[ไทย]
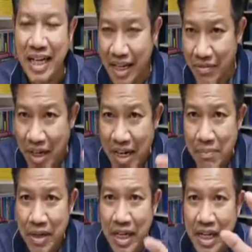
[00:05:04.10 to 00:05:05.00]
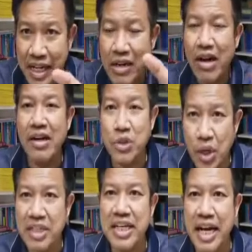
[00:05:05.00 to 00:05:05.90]
อขอบคุณข้อมูล
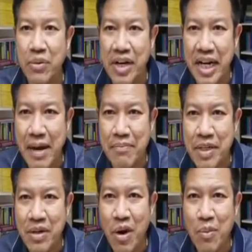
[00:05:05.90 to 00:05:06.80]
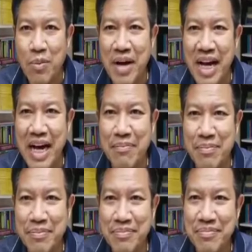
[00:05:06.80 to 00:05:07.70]
เพจทนายคลายทุกข์
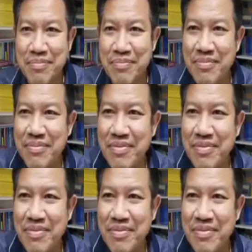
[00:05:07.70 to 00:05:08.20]
เด้อค่ะ